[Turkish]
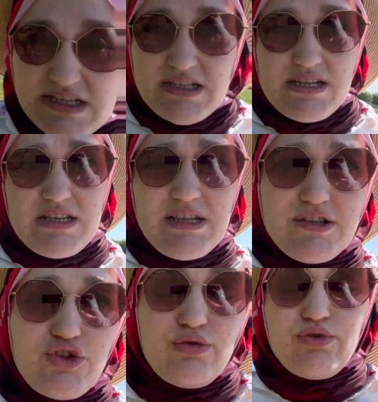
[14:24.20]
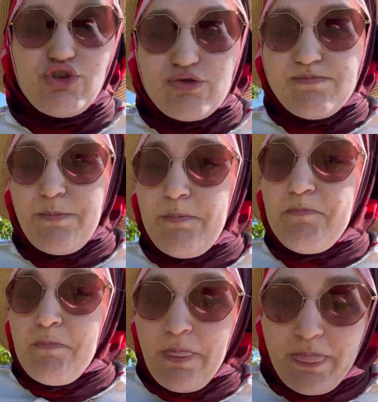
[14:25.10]
sitesinde yazıyormuş.
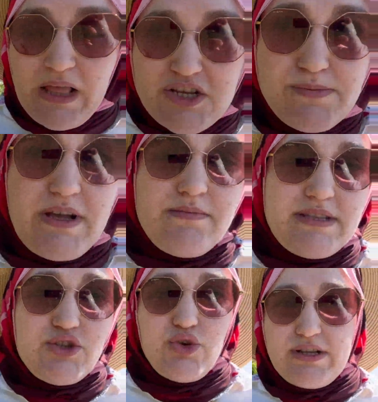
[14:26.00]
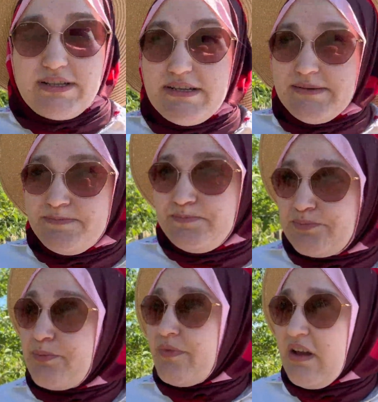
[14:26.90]
Şimdi Ahmet söyledi.
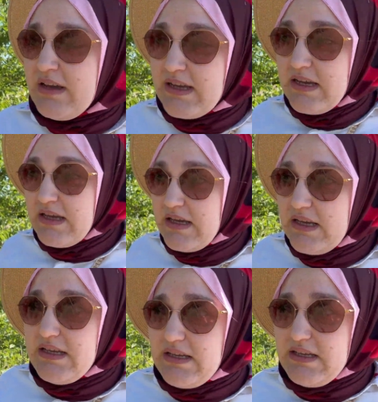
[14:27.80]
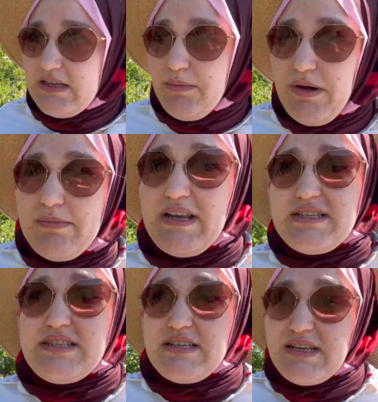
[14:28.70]
Ee, yaban
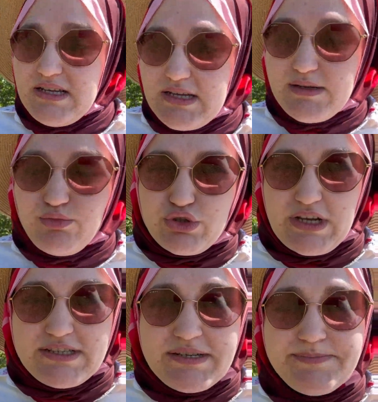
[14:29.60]
mersini bunlar.